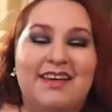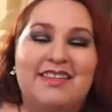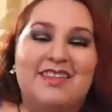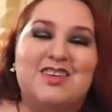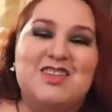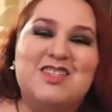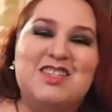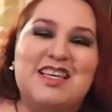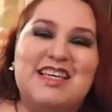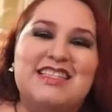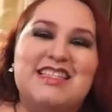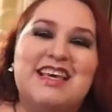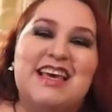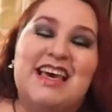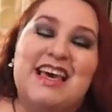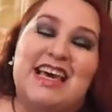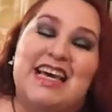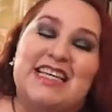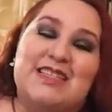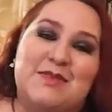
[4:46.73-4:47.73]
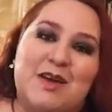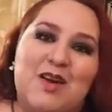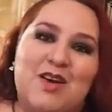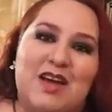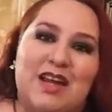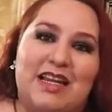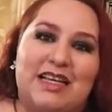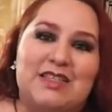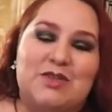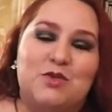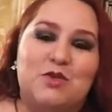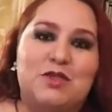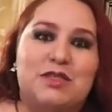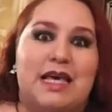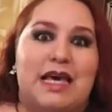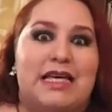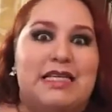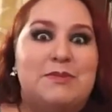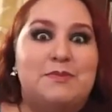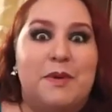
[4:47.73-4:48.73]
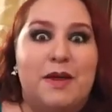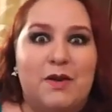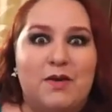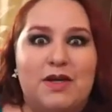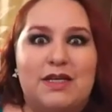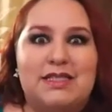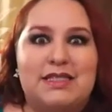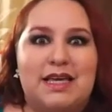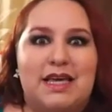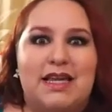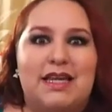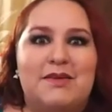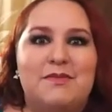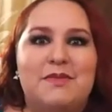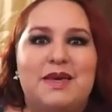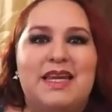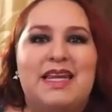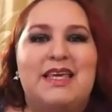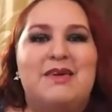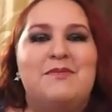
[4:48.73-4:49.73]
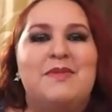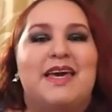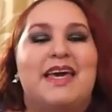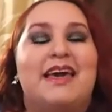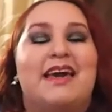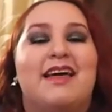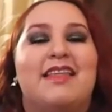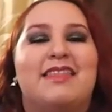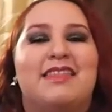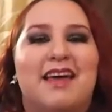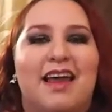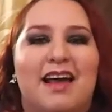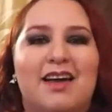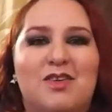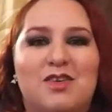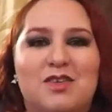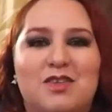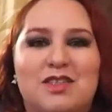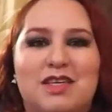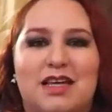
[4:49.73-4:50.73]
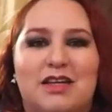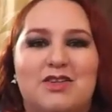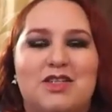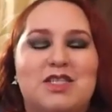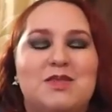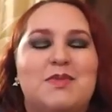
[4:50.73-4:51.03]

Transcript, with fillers: Entonces, espero que les guste, espero que se animen y me encantará conocerlos.